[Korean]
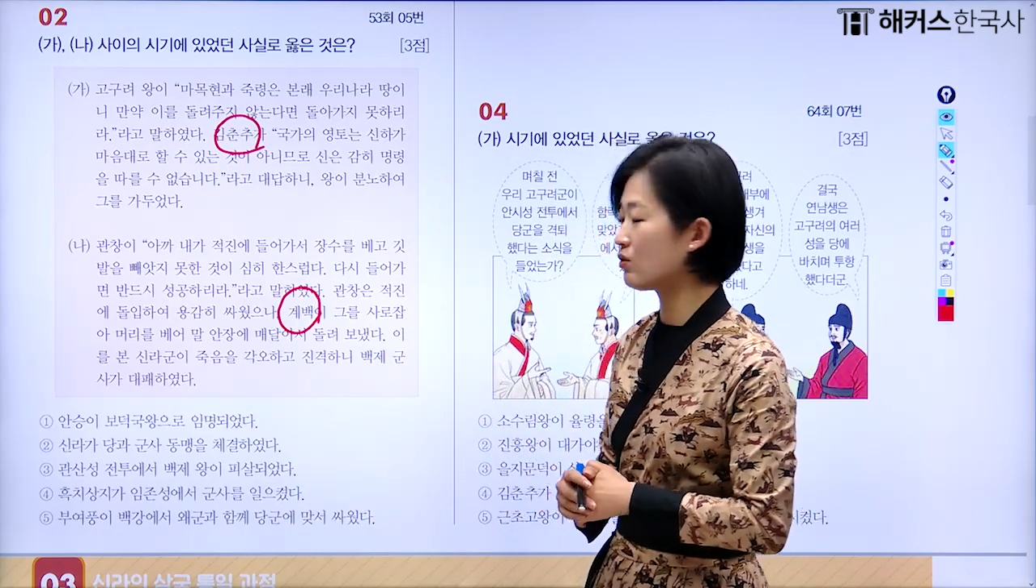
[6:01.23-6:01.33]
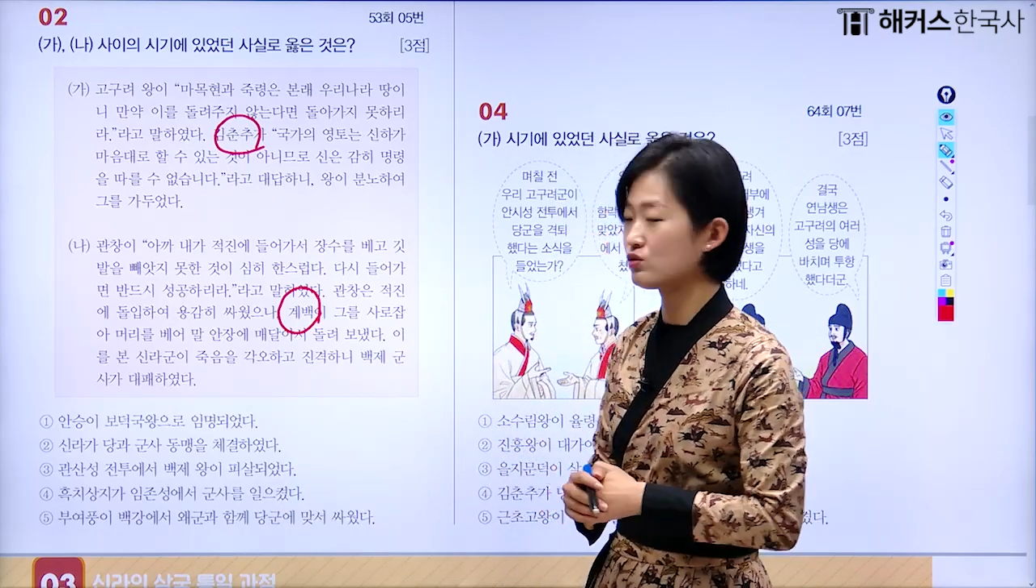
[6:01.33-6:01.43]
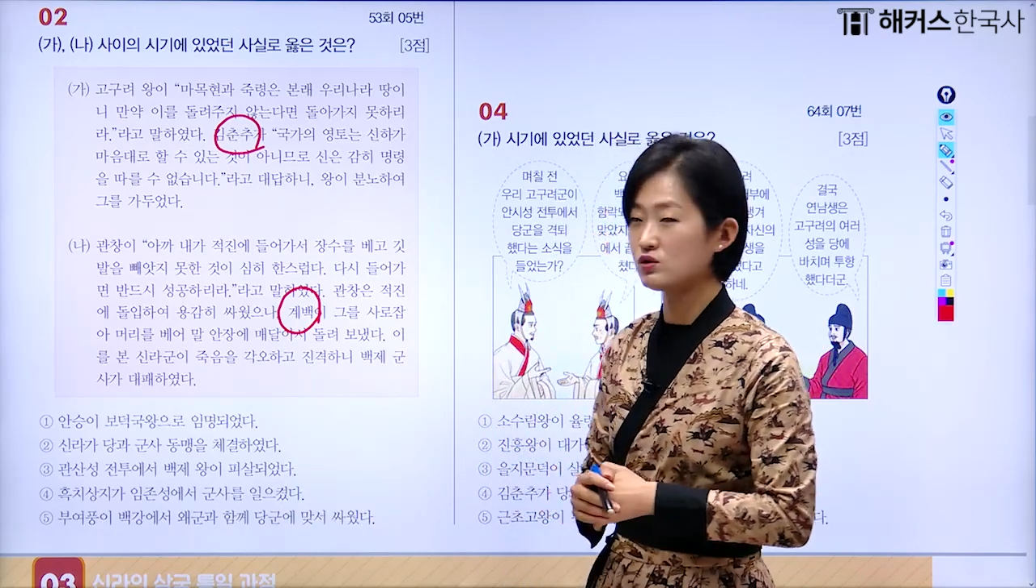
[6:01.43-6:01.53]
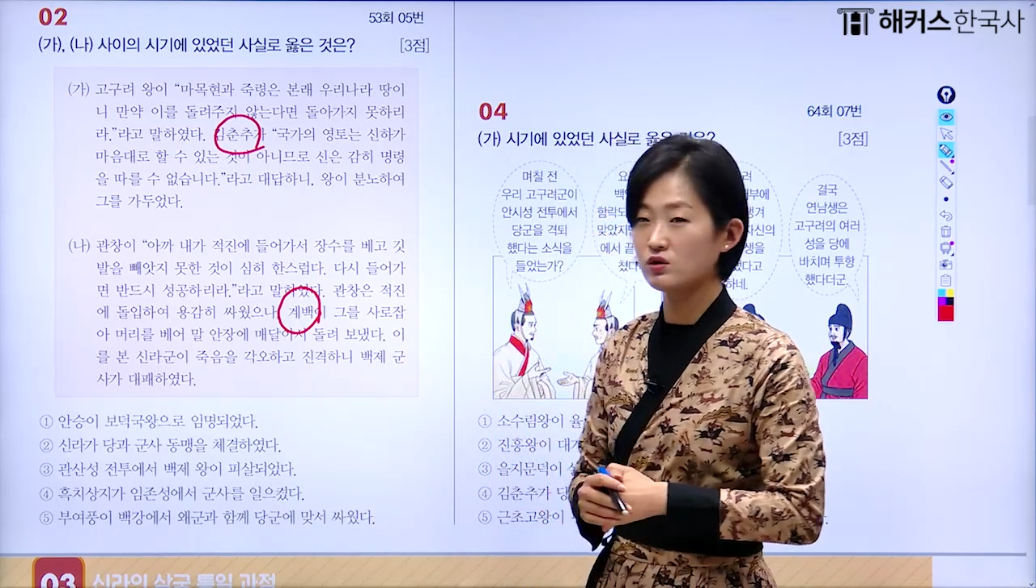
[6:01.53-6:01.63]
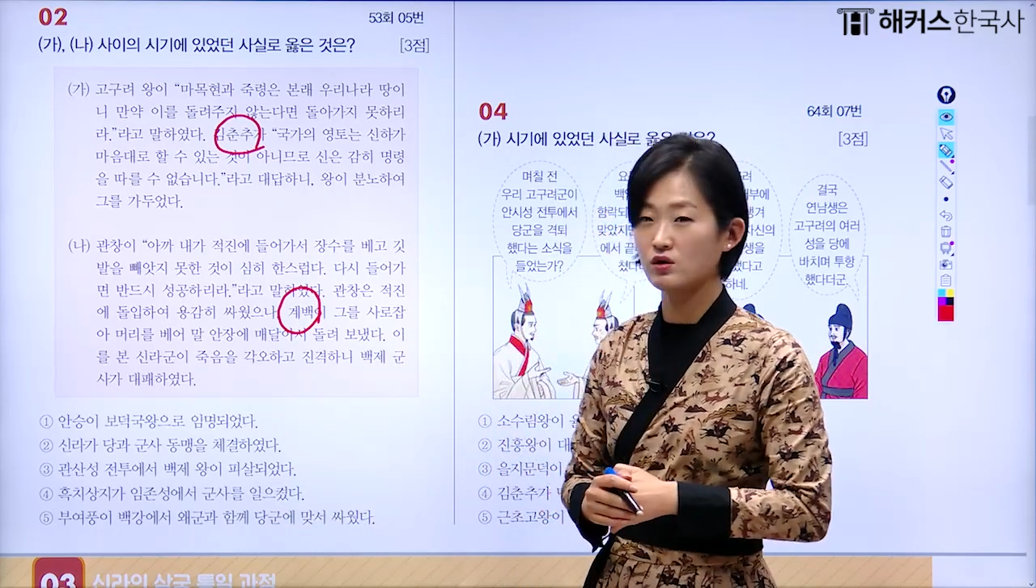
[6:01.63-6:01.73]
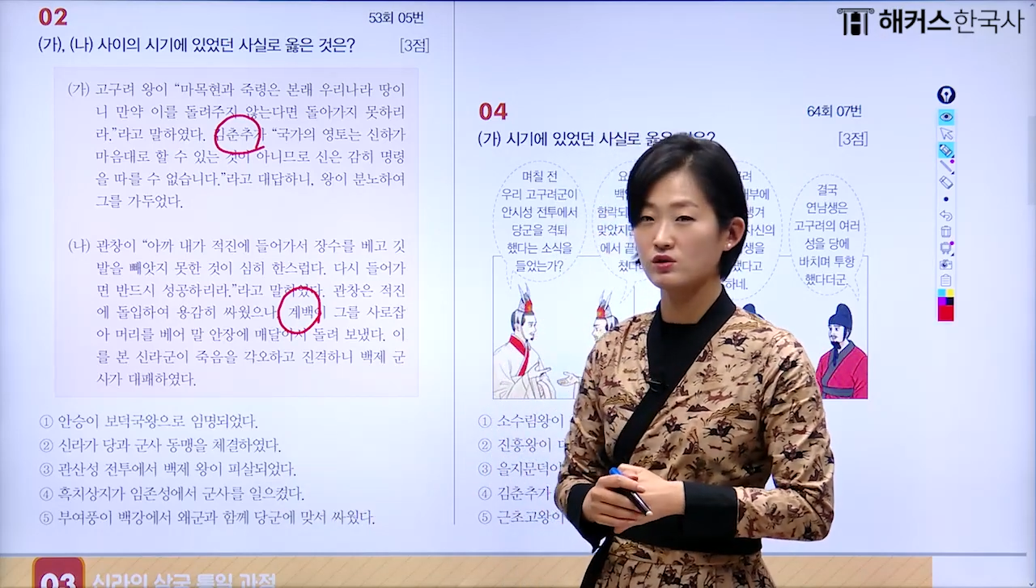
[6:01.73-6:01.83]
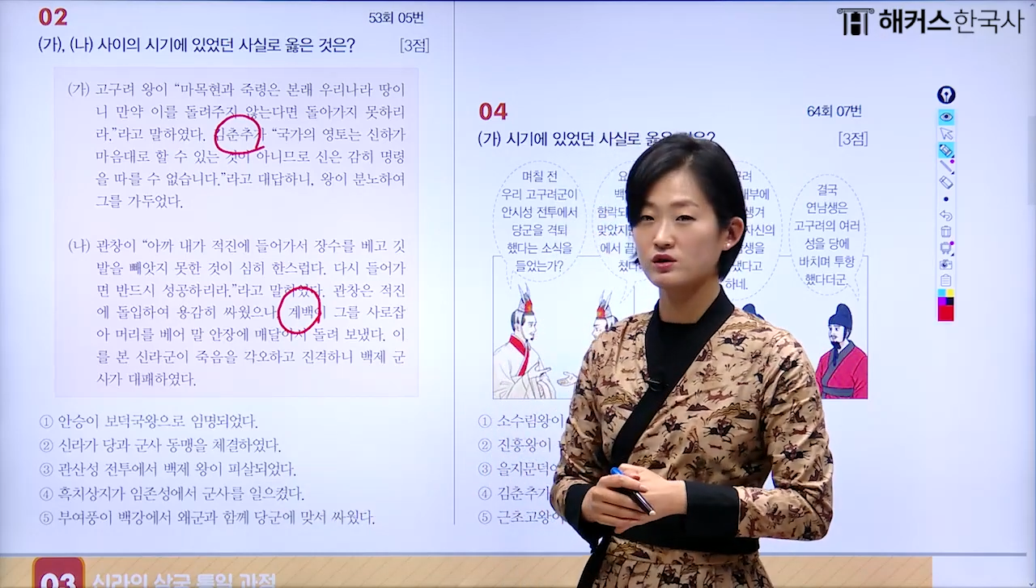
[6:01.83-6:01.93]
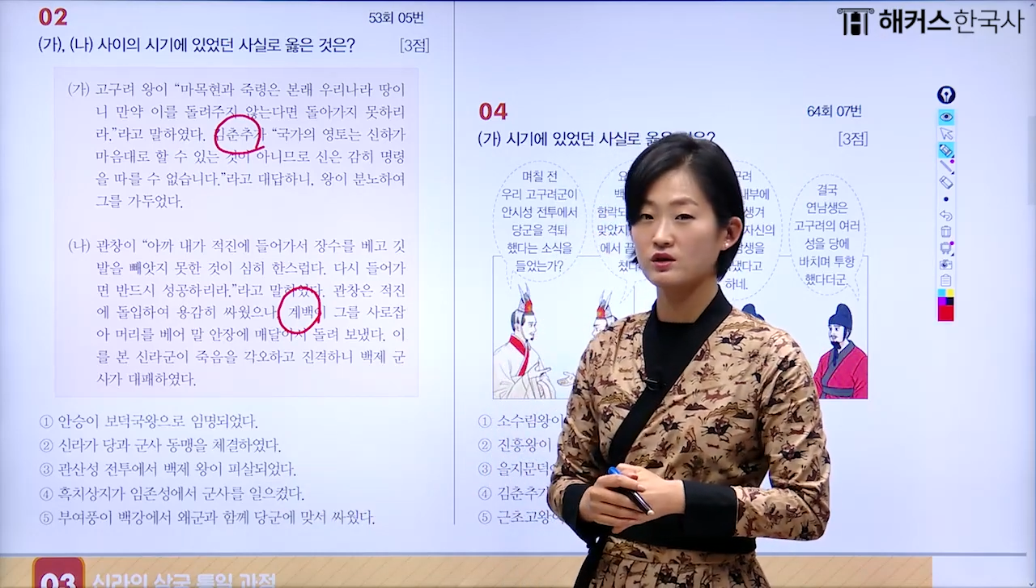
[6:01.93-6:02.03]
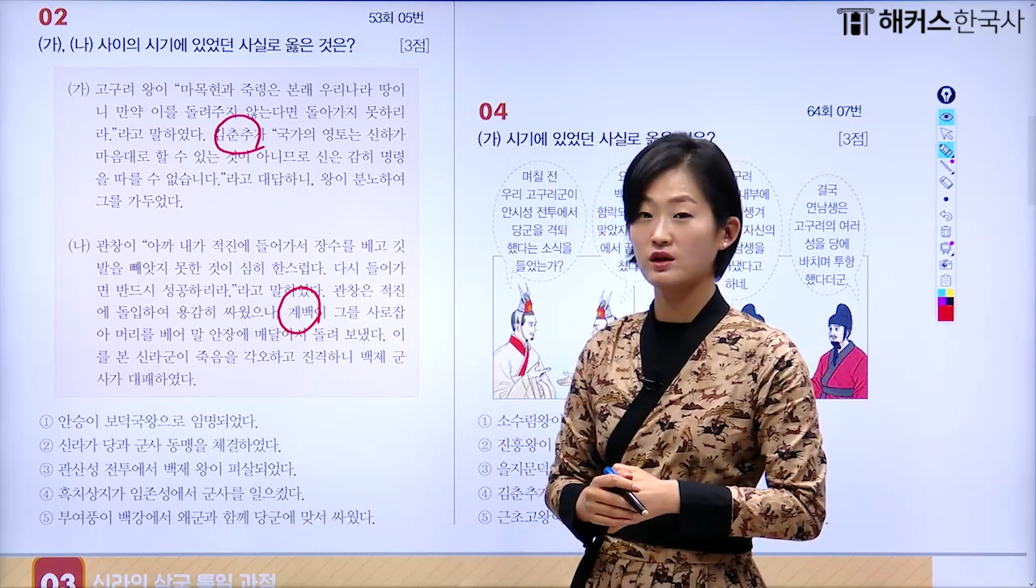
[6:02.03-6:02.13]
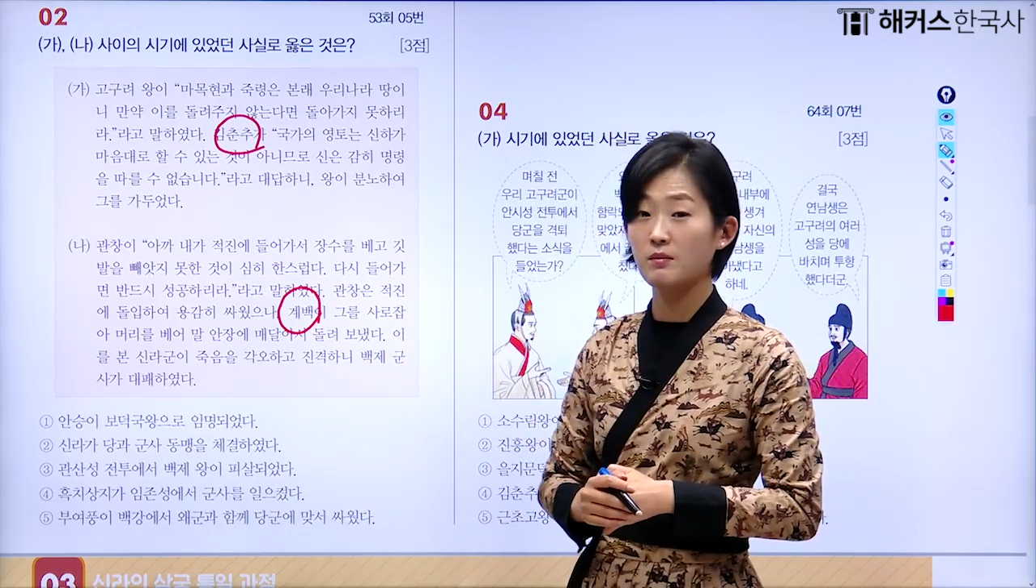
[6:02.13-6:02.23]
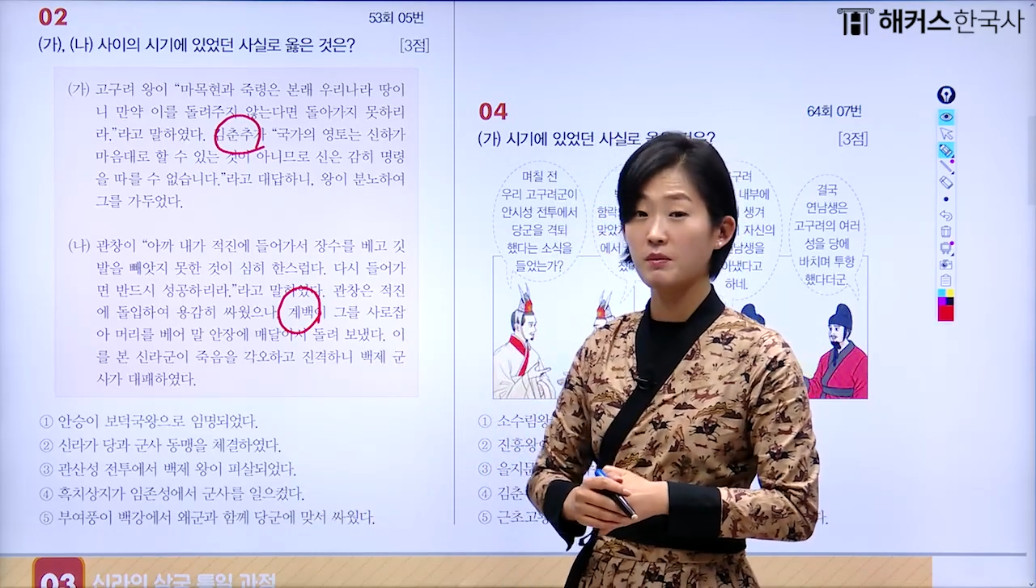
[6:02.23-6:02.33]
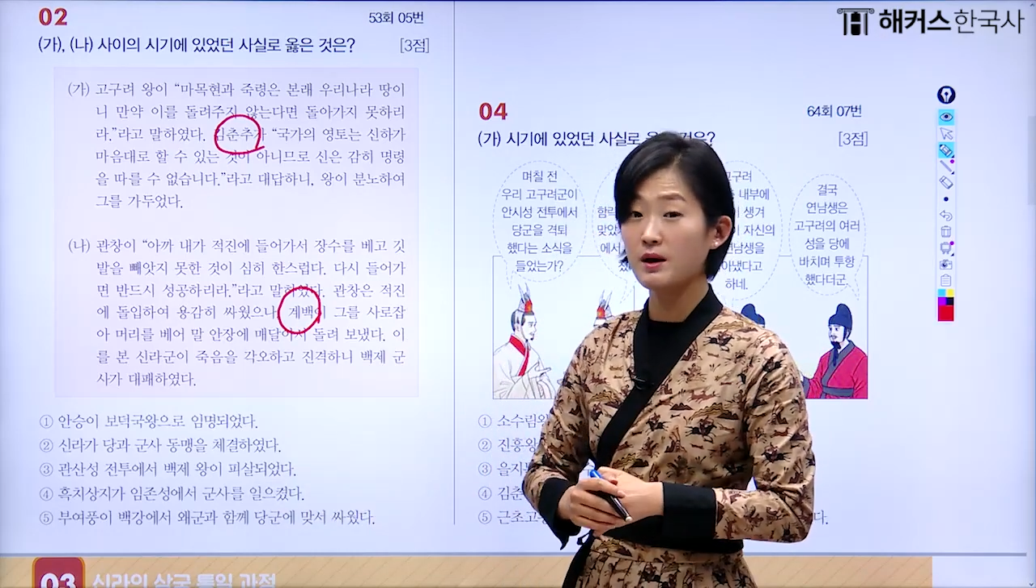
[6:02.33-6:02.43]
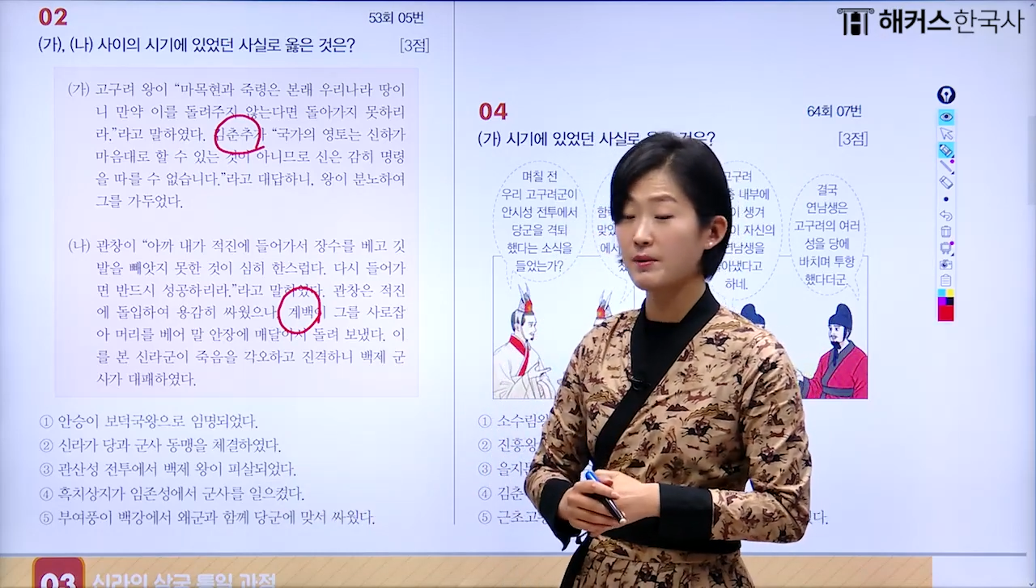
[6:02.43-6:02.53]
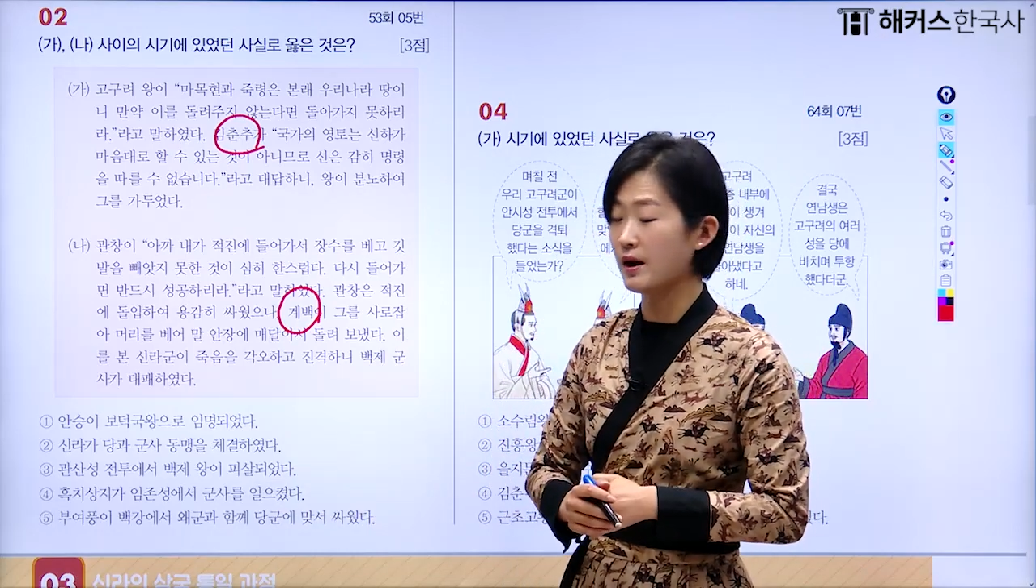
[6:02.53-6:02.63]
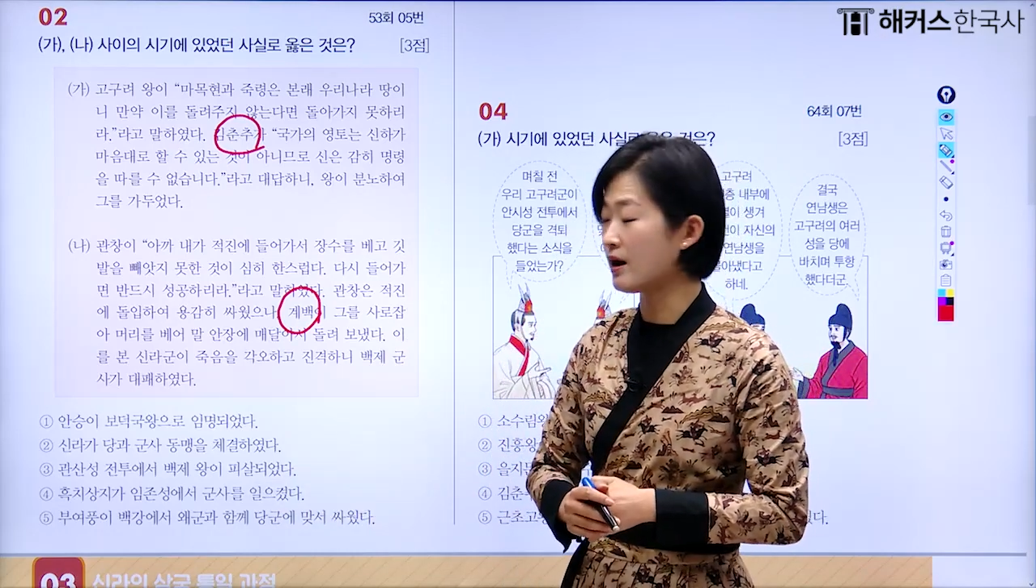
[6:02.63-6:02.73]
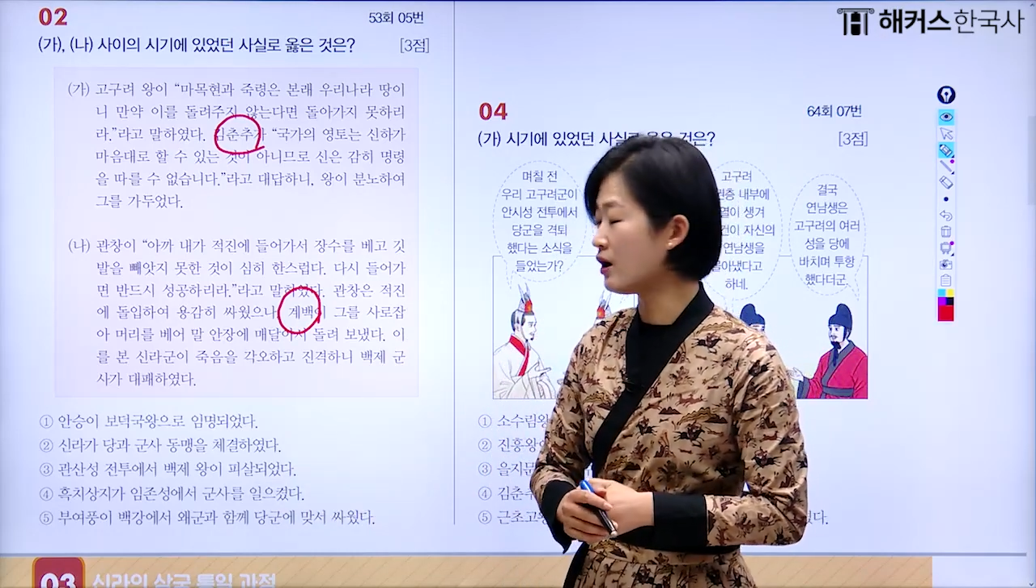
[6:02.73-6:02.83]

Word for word: 5천 결사대의 패배,